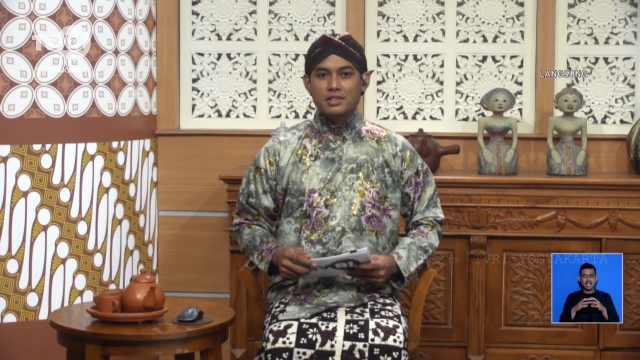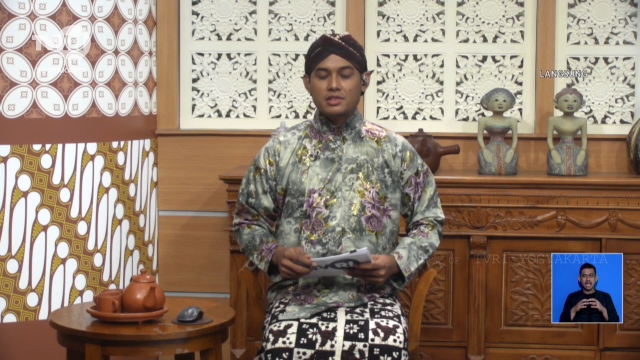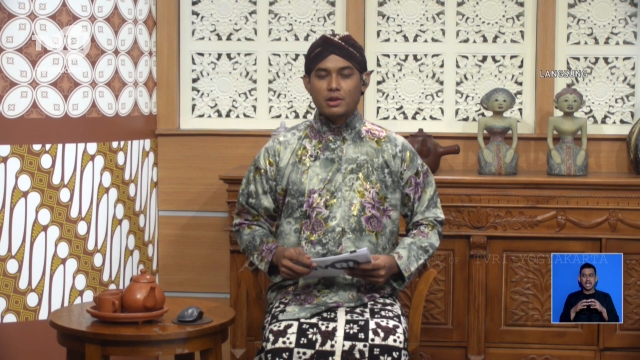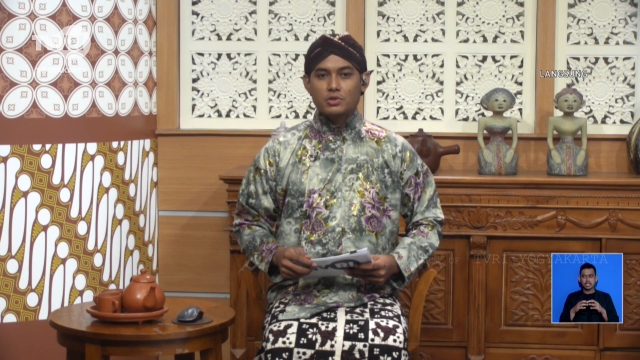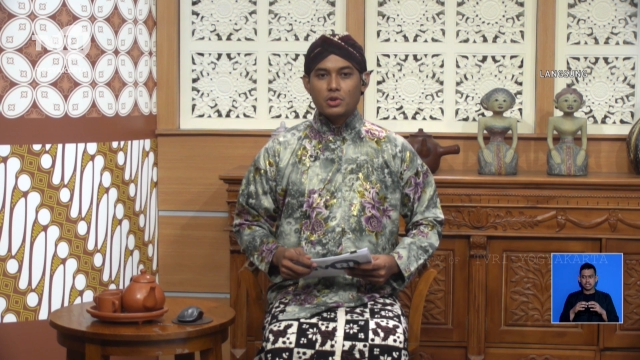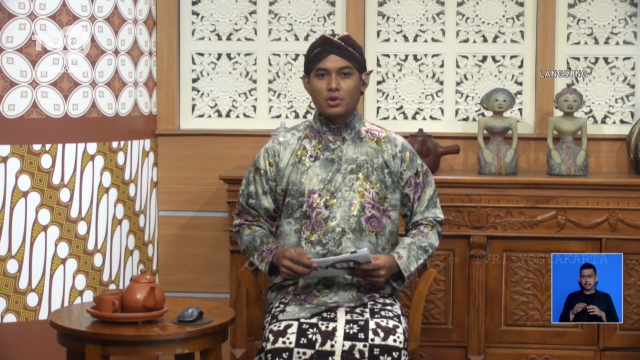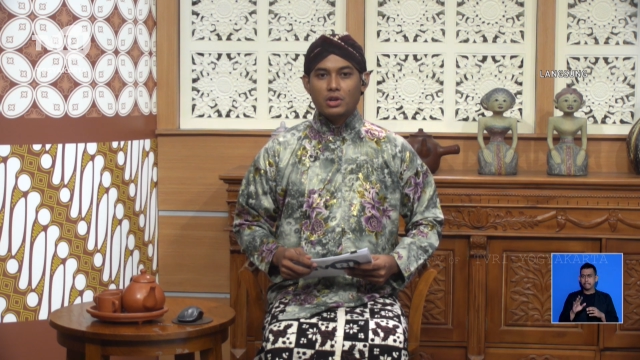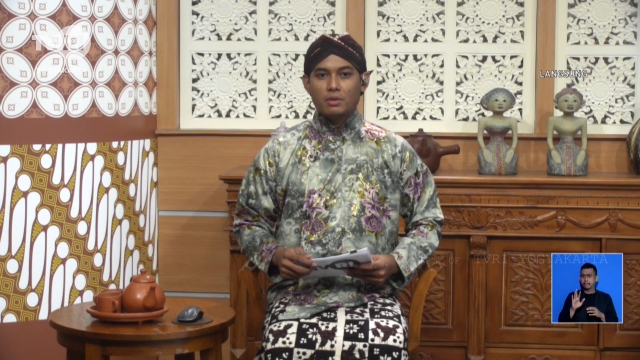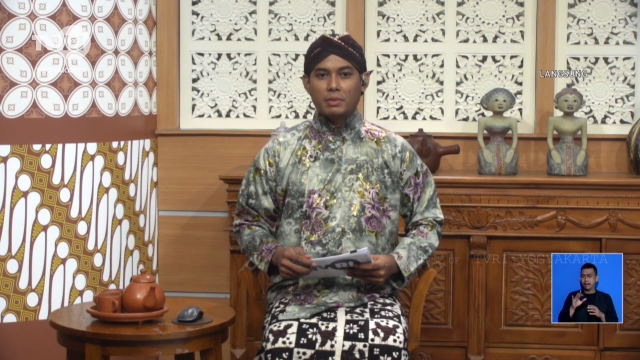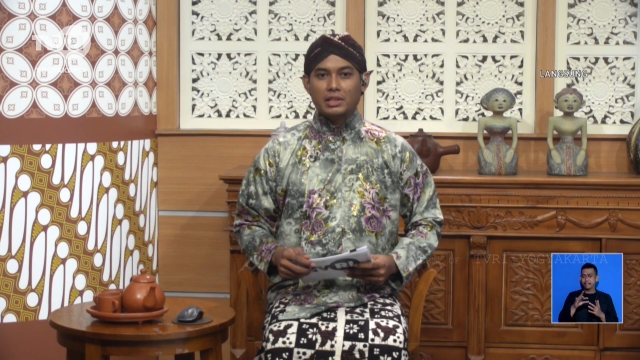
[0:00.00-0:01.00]
Sinaosa
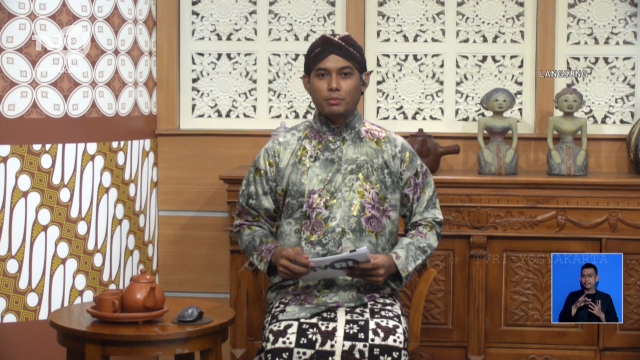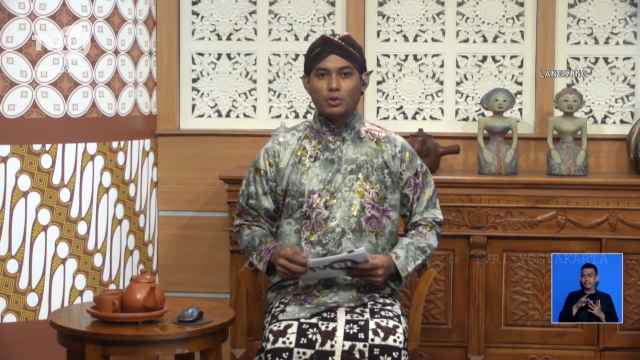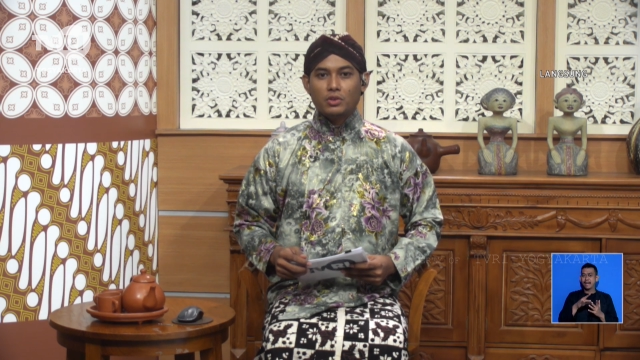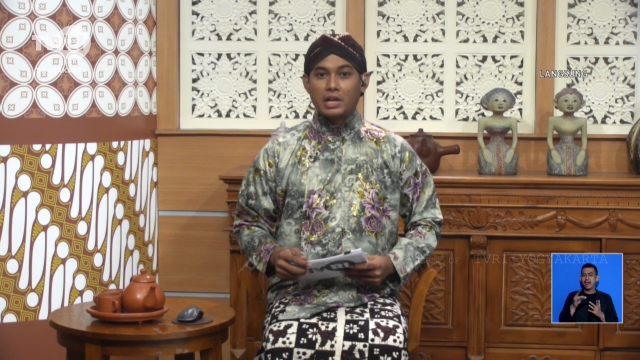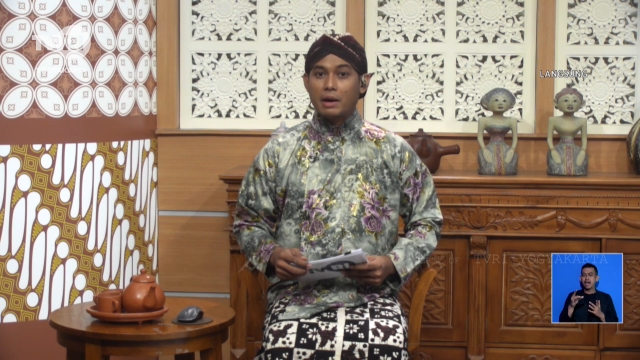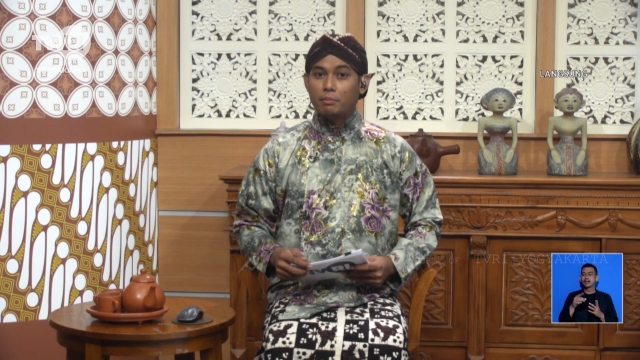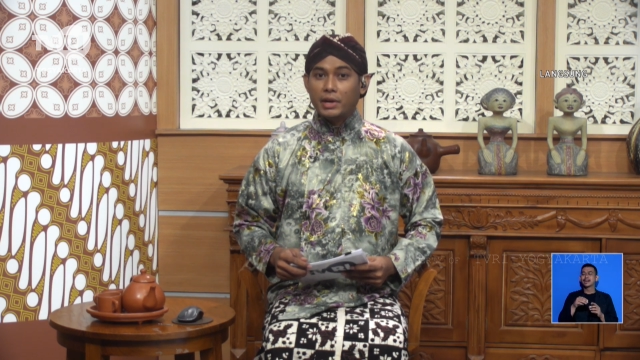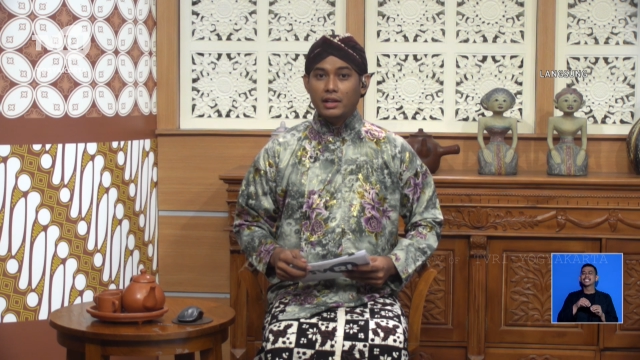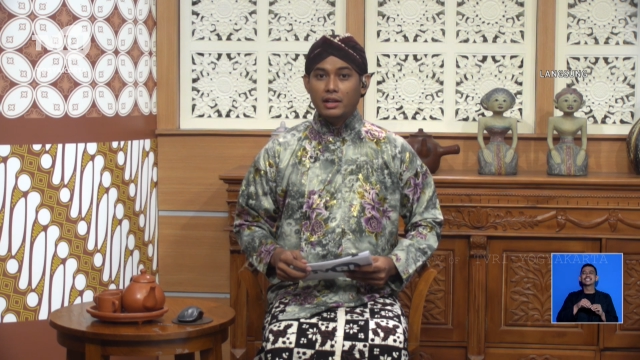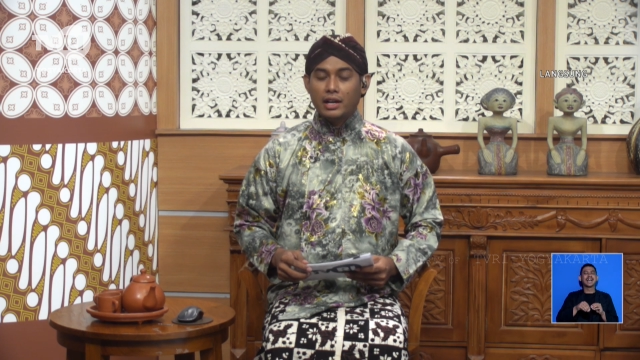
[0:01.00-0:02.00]
ngrimatipun
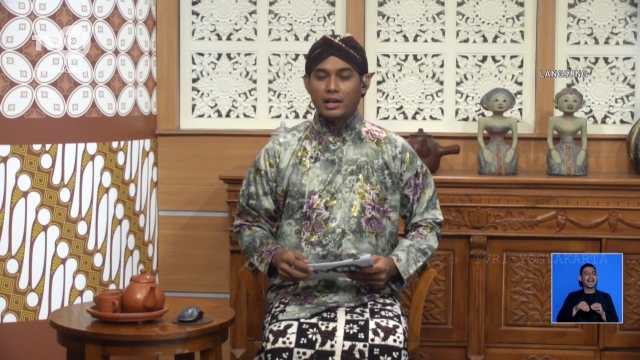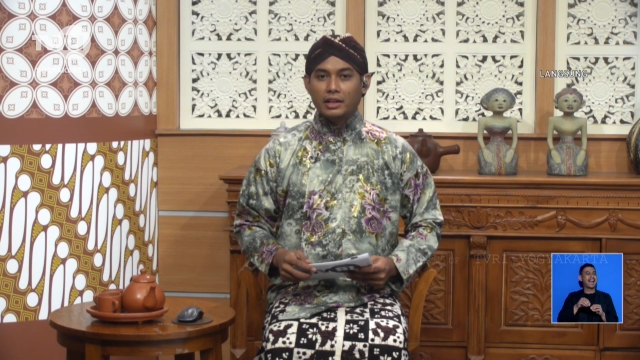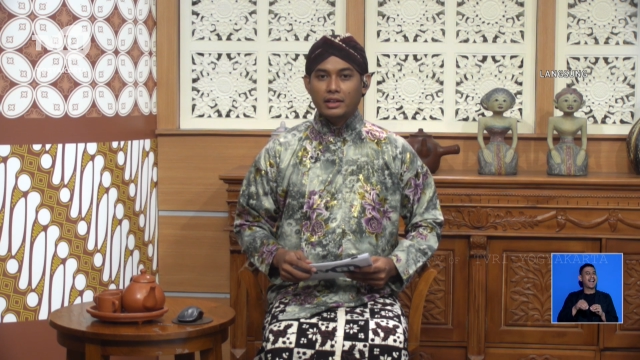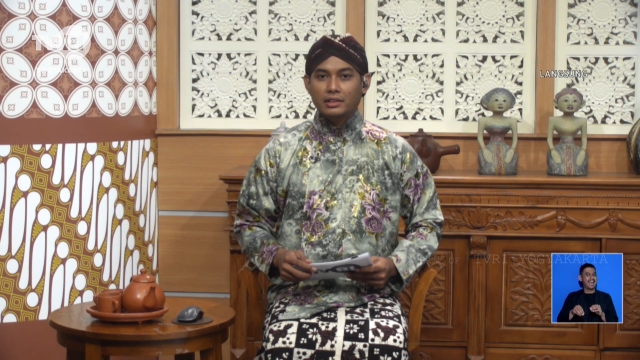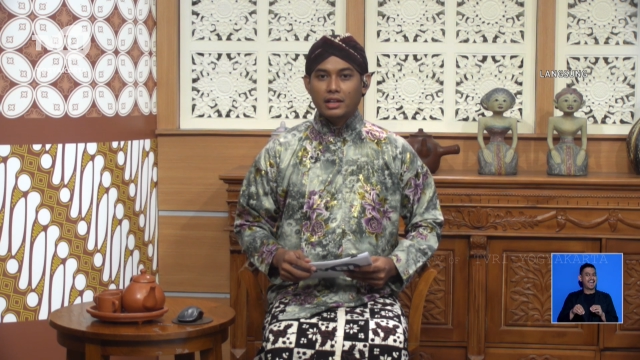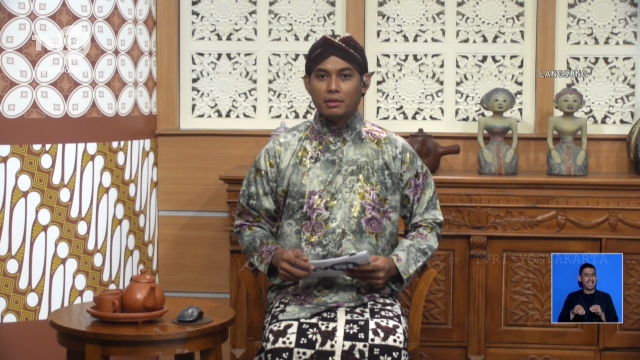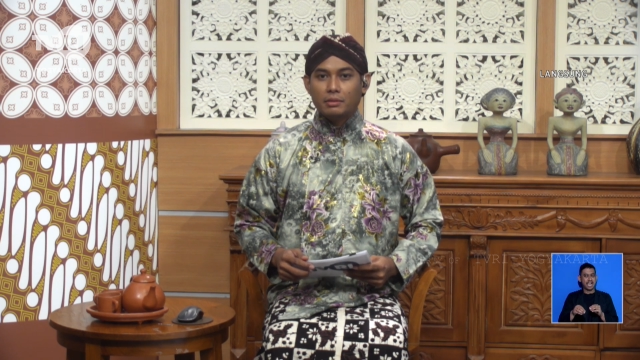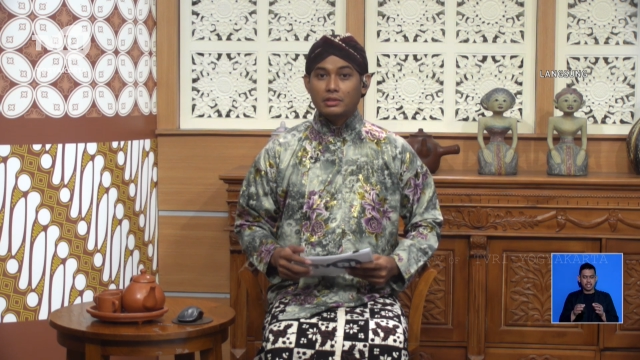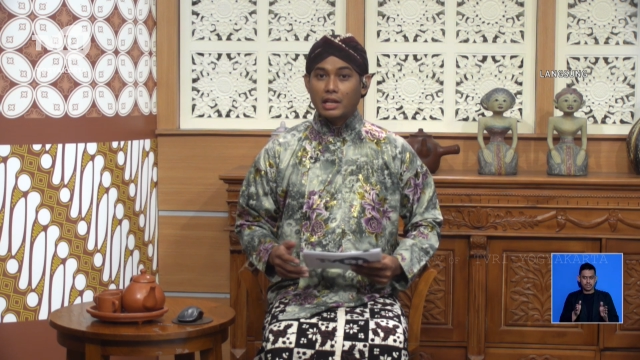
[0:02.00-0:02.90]
gampil ananging nah,